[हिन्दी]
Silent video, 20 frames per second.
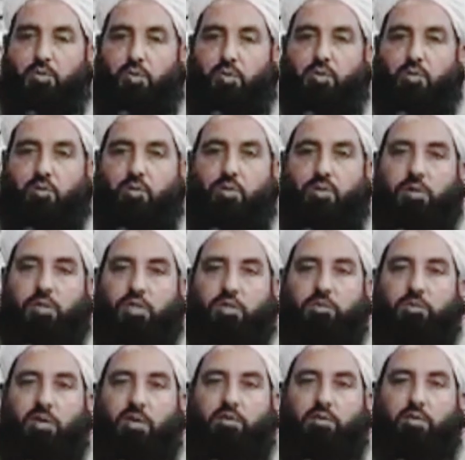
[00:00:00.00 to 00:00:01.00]

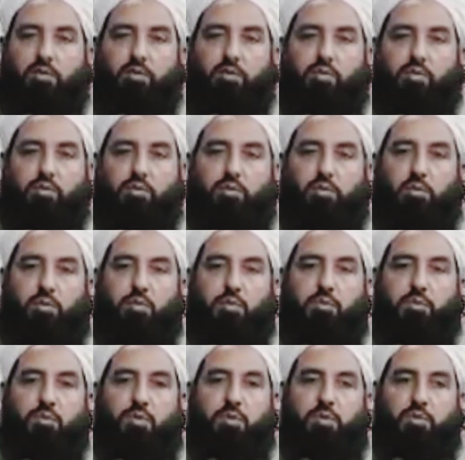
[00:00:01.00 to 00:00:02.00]
बदसूरत होने के
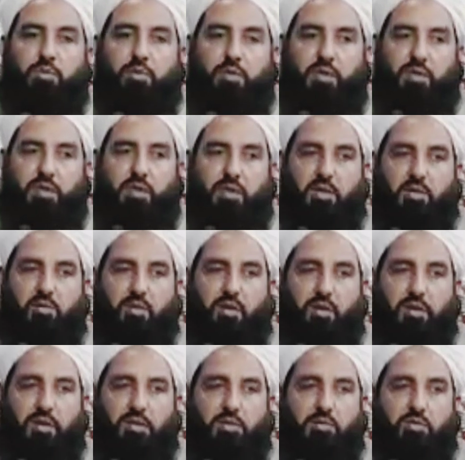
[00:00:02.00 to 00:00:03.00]
बावजूद खूबसूरत
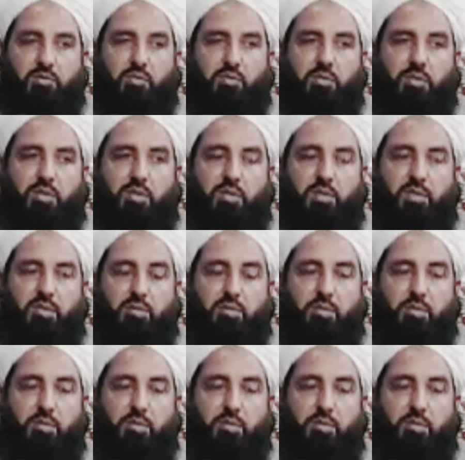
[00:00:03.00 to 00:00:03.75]
बेटे का वारिस